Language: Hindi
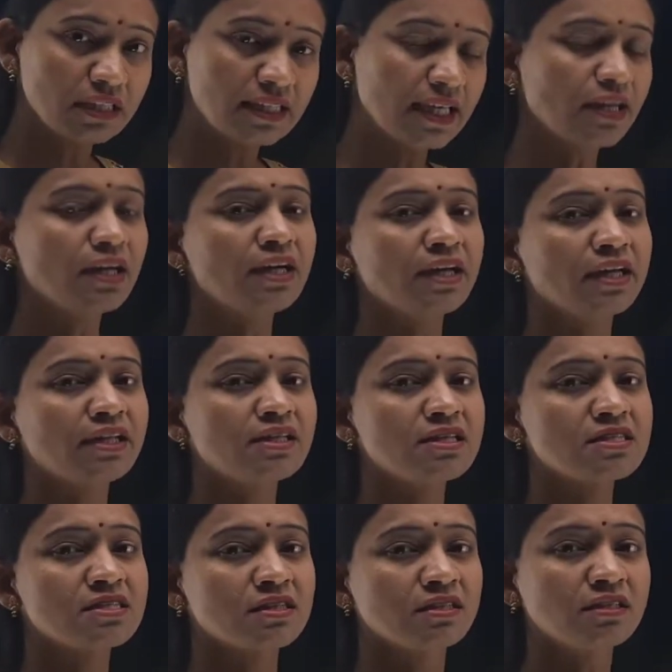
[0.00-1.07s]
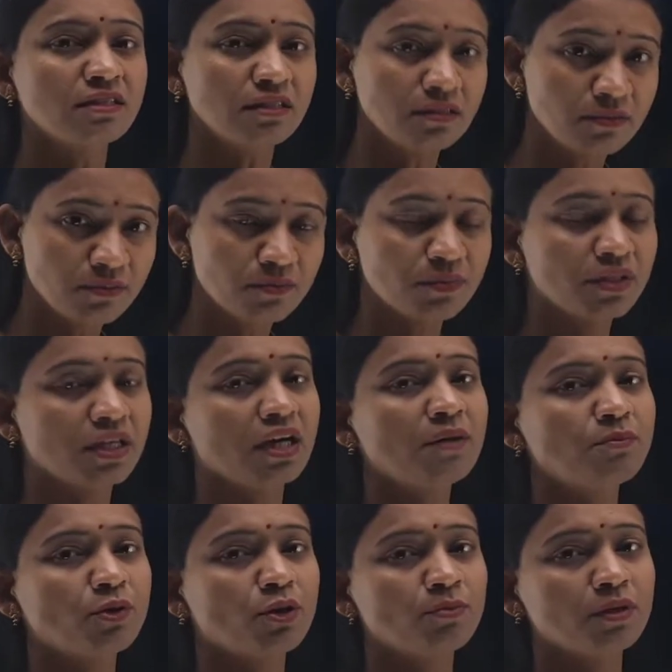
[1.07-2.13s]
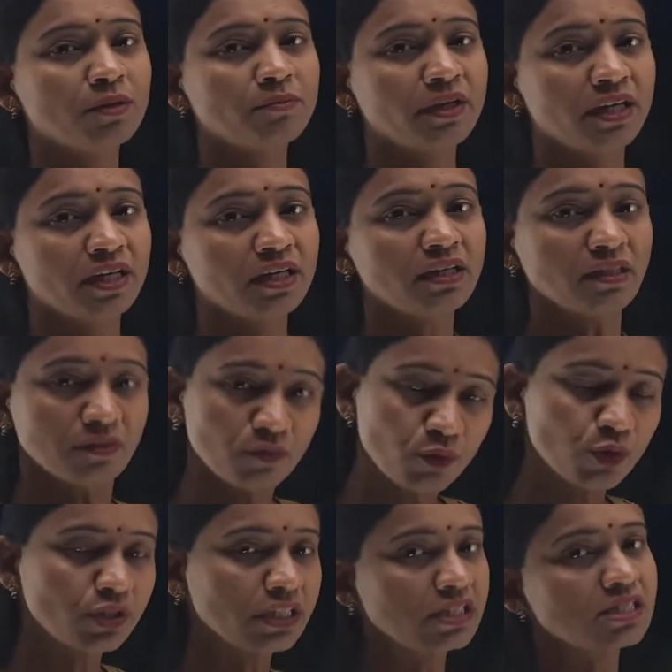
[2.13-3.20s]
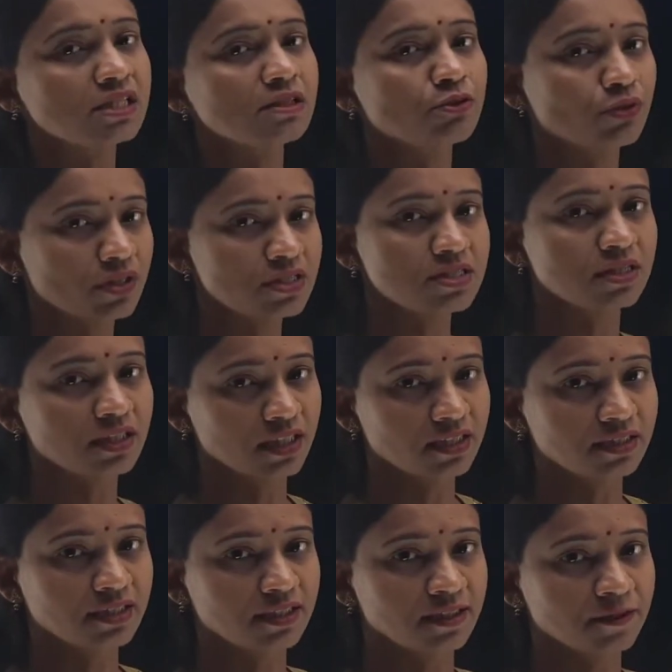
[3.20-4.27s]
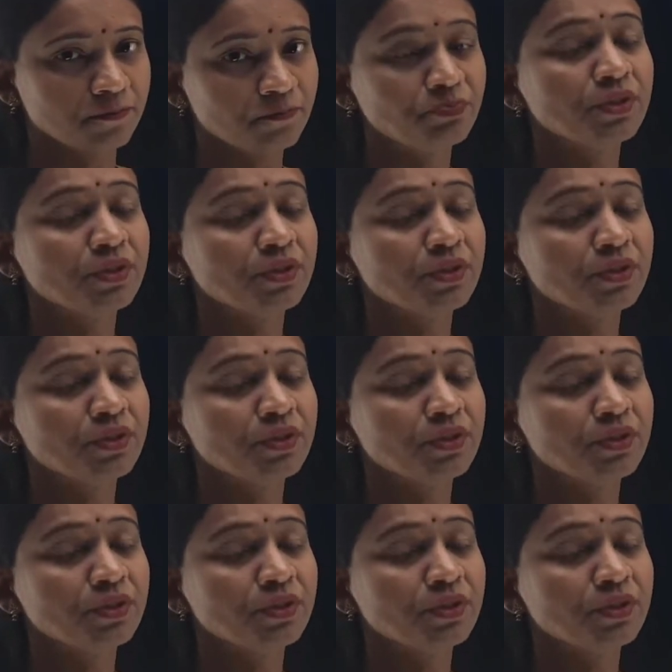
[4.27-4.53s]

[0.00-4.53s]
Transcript: क्या है रीज़न क्या प्रॉब्लम है वो डिटेल थोड़ा सा देखते हैं